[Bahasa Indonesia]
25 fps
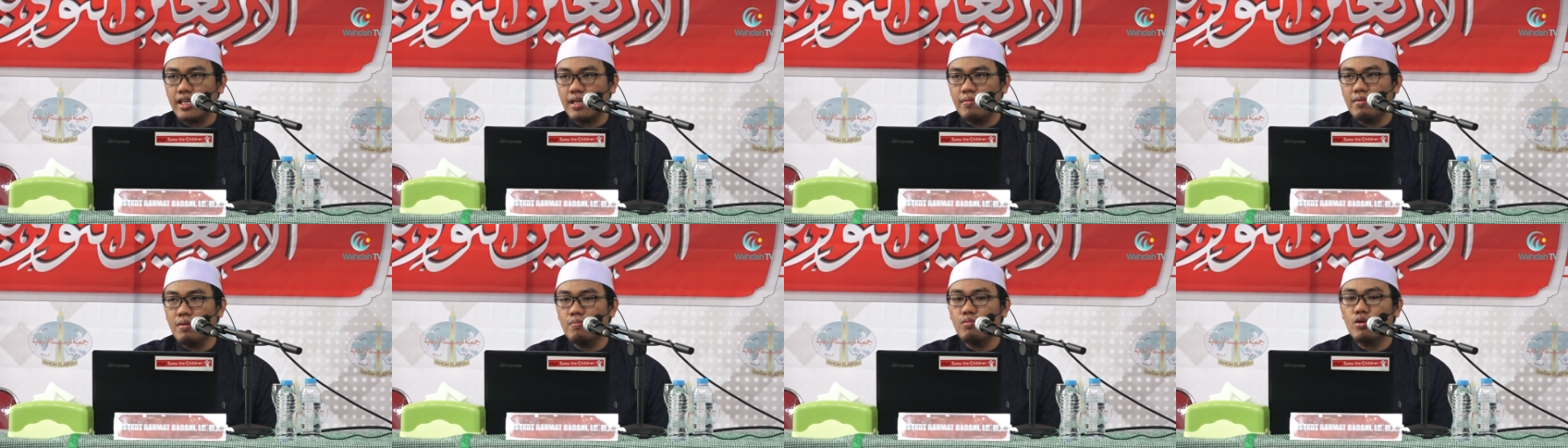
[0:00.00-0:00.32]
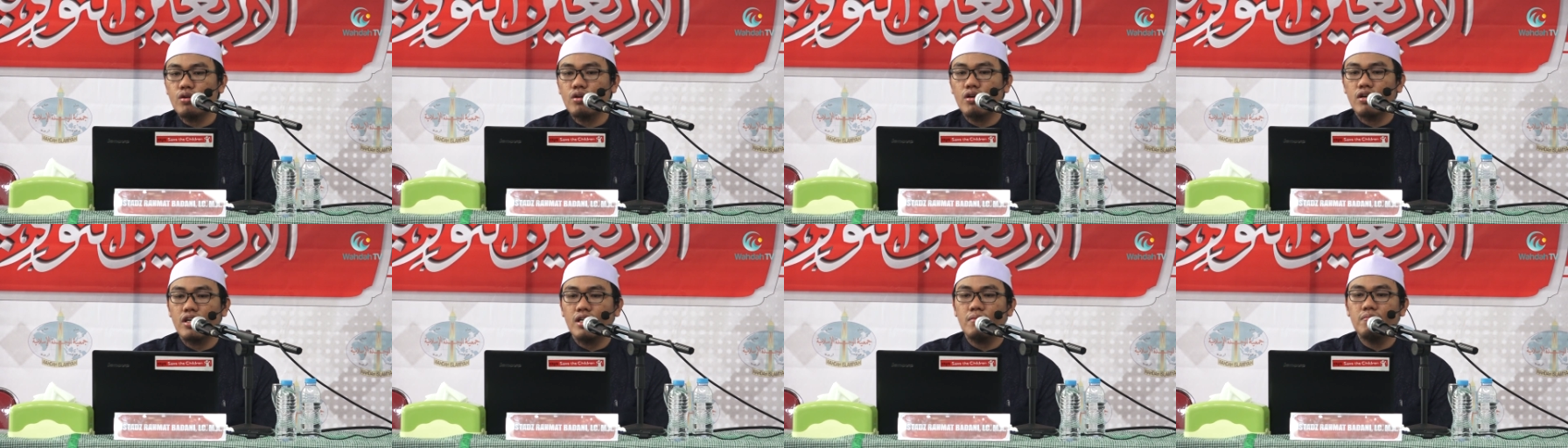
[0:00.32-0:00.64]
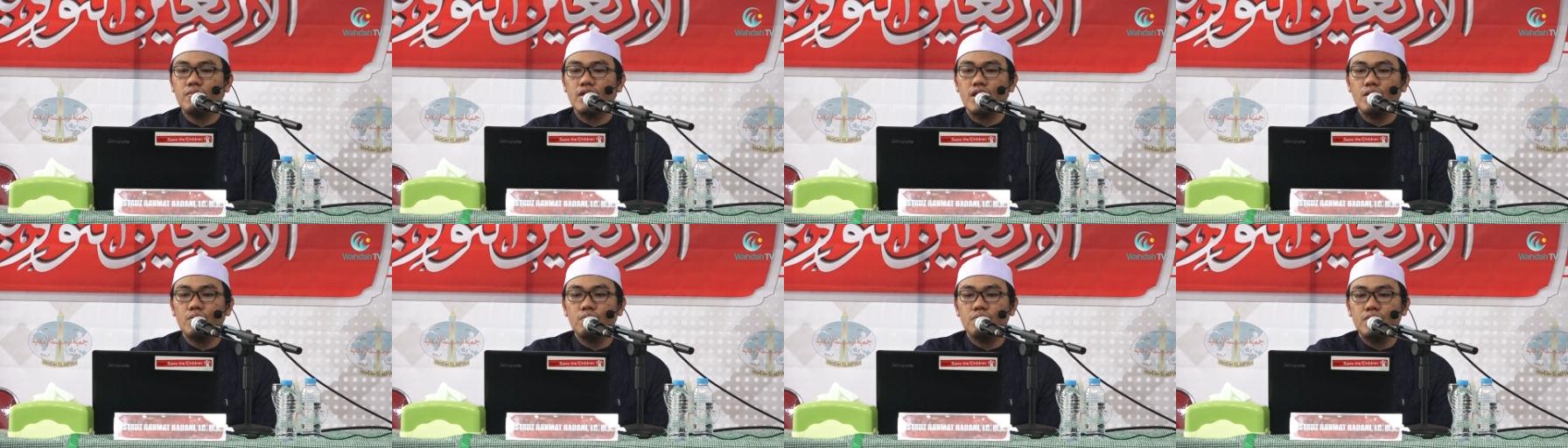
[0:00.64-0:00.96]
Imam Bukhari
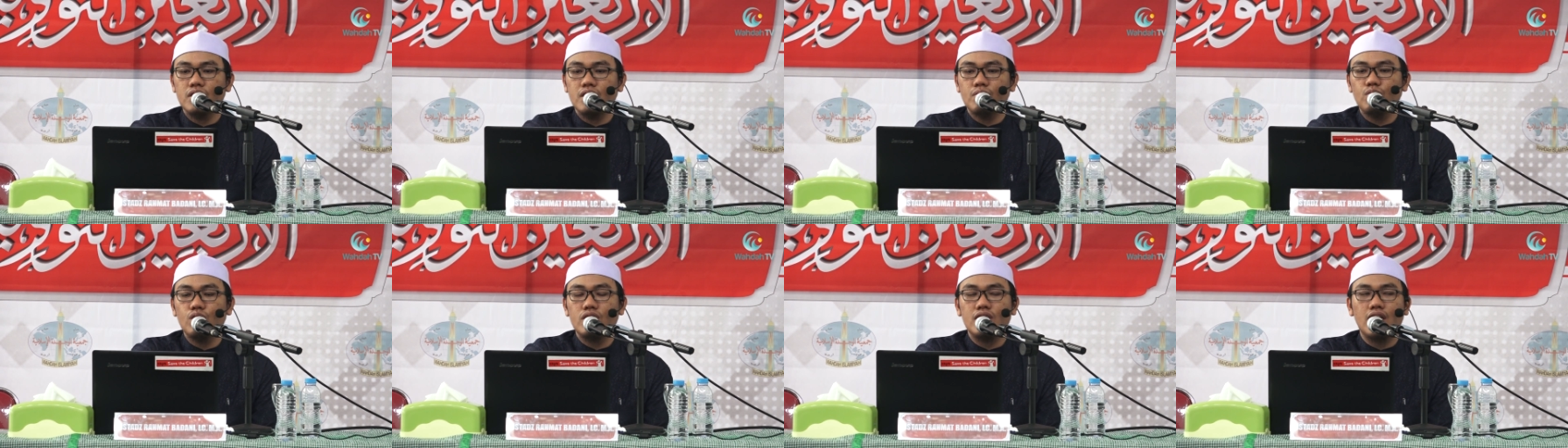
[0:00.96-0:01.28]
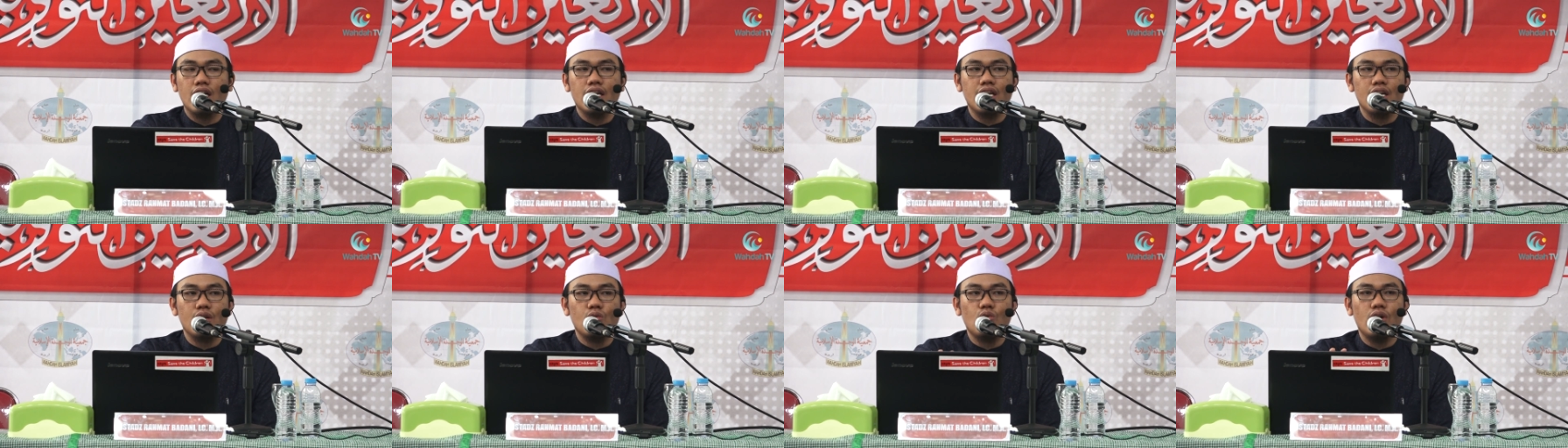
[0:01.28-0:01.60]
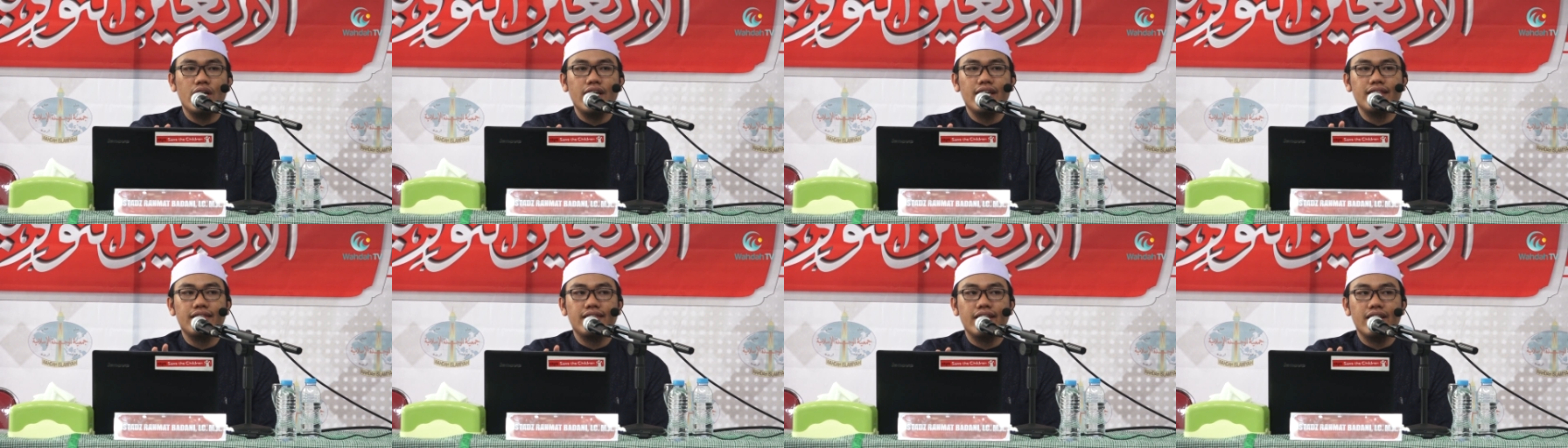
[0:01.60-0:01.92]
menyebutkan
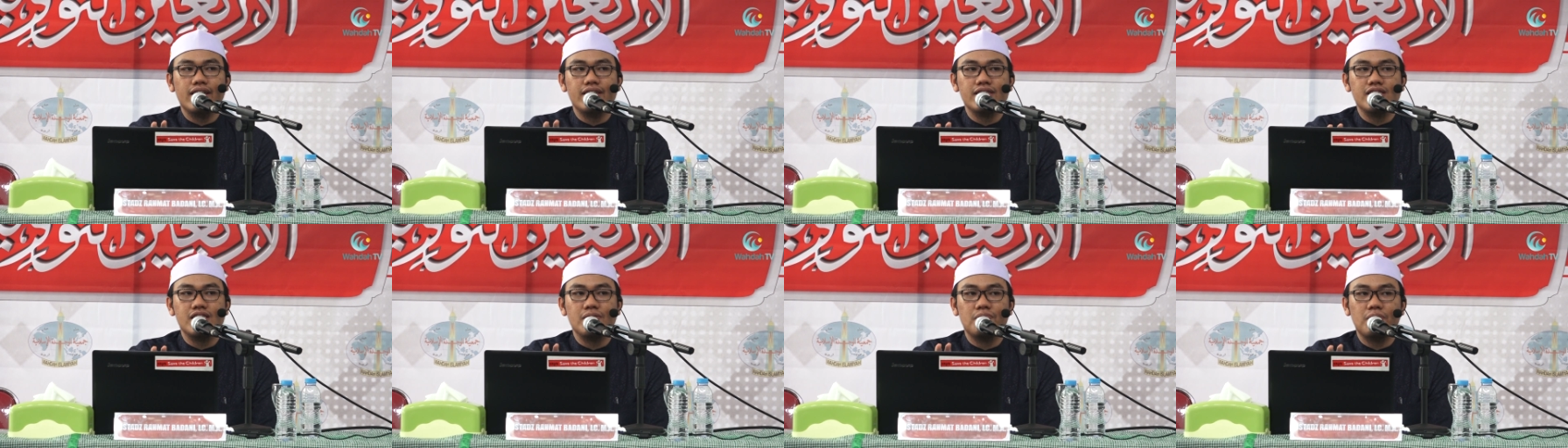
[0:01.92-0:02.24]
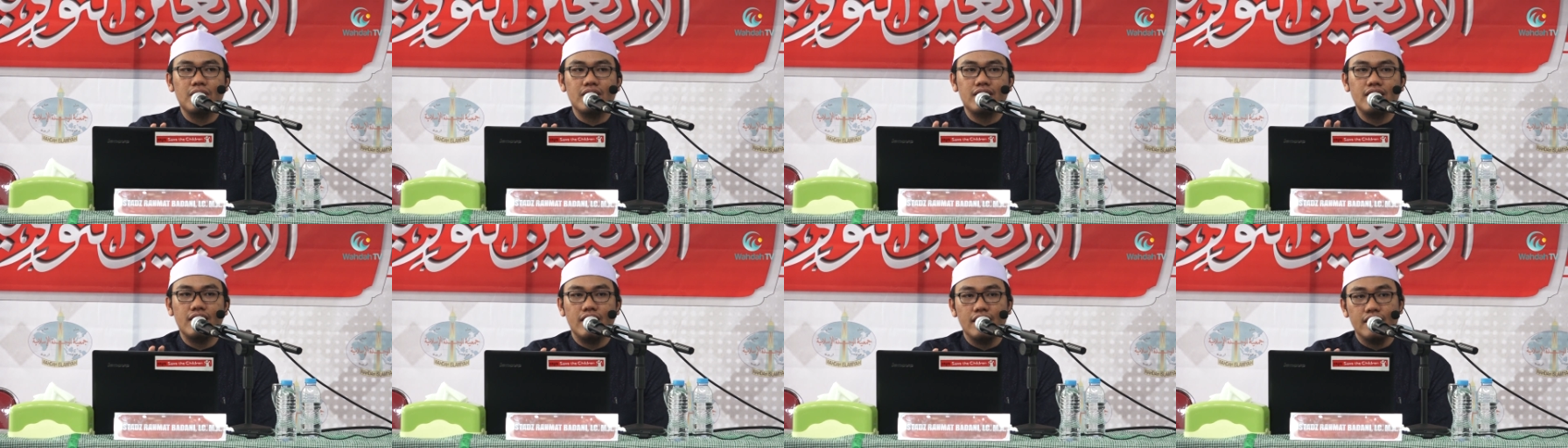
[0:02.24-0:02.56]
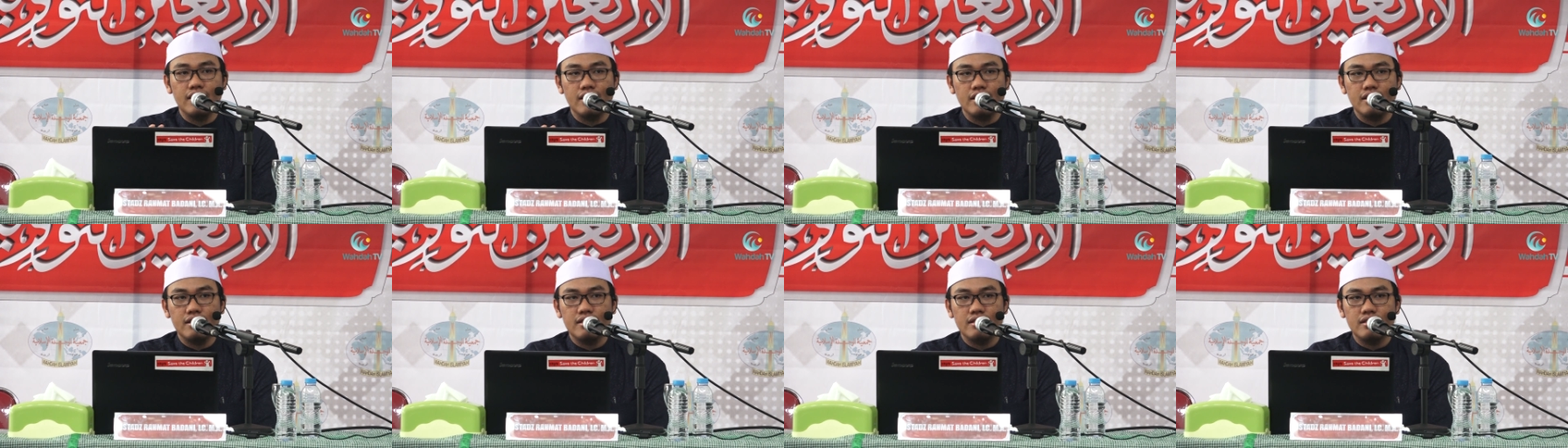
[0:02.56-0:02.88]
riwayat yang seperti
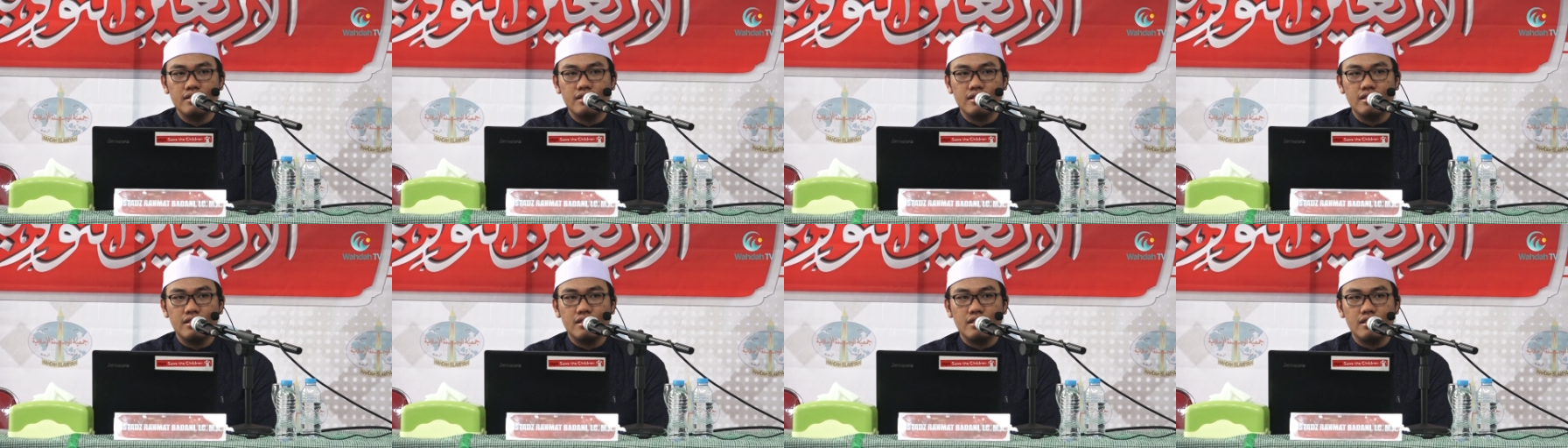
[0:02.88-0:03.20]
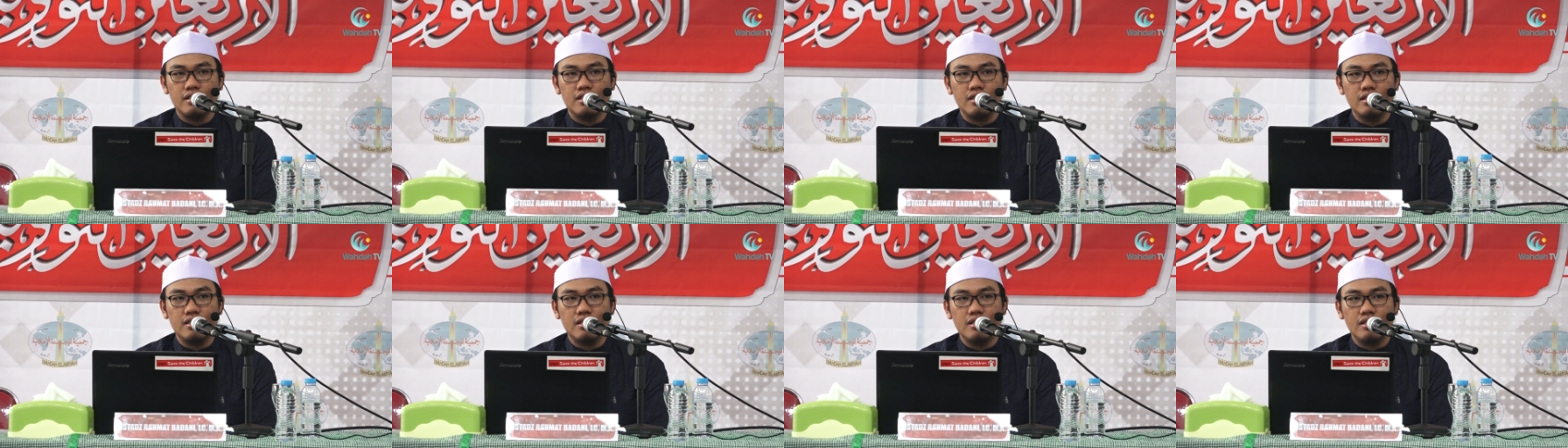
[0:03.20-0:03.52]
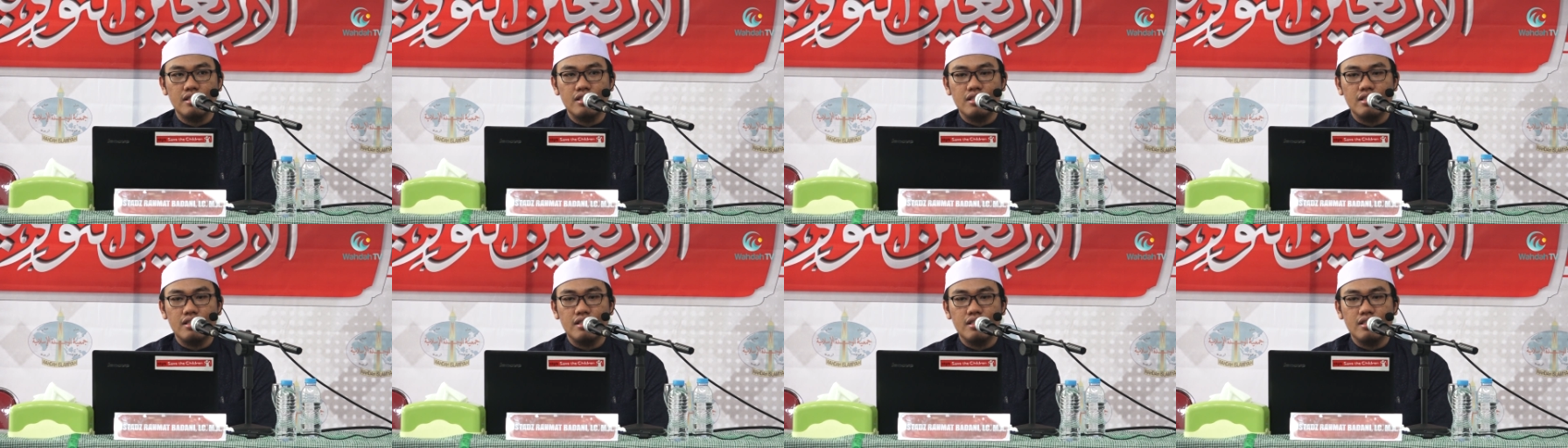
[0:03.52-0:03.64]
ini. Ya.